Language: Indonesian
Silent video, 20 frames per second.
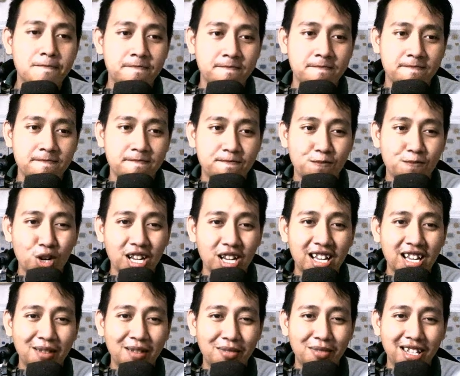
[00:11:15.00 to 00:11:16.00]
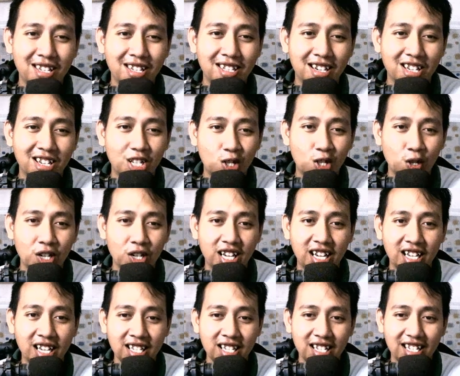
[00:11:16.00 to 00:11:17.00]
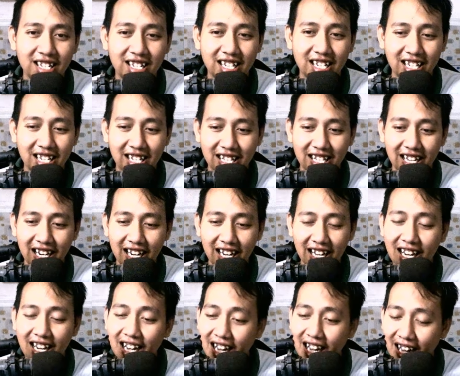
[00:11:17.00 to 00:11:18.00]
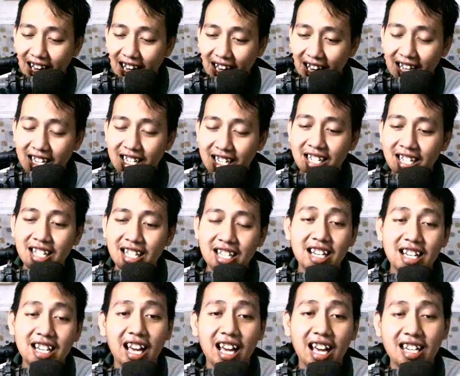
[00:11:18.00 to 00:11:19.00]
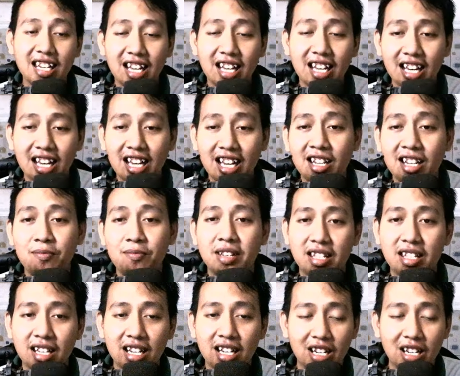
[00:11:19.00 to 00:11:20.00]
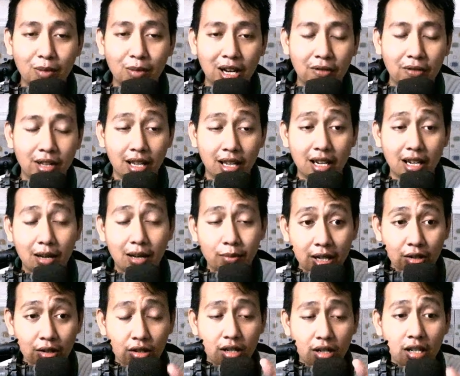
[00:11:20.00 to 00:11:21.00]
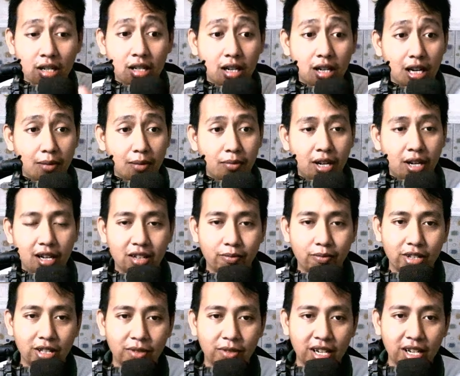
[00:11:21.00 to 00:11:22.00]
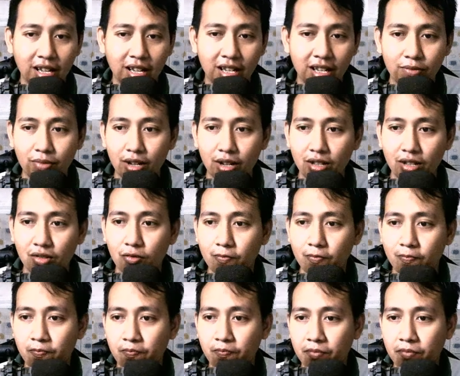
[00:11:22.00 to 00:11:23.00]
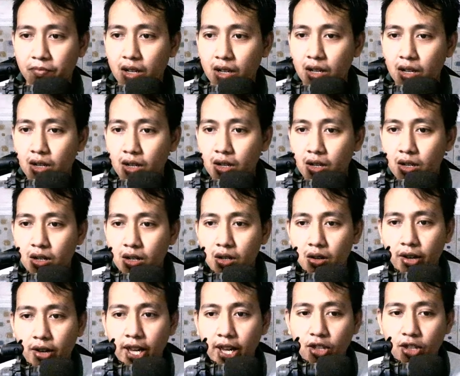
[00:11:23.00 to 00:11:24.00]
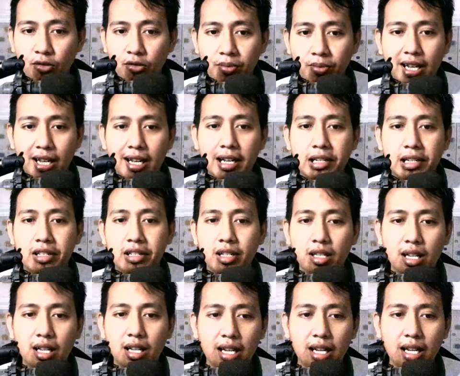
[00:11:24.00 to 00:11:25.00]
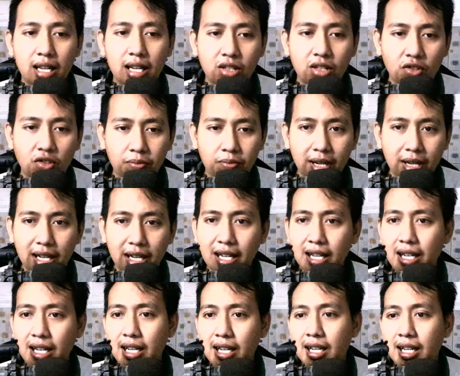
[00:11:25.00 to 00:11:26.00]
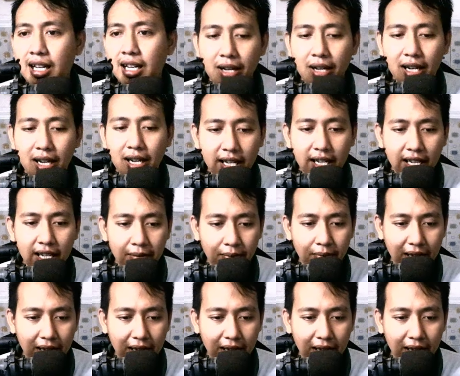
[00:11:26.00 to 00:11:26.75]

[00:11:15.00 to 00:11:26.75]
Murah ya, masih terdiskon ya. Silahkan kalian bisa dimanfaatkan. Amin disclaimer ya teman-teman ya, seperti itu. Oke, Toba. Setelah Toba apa lagi Pak?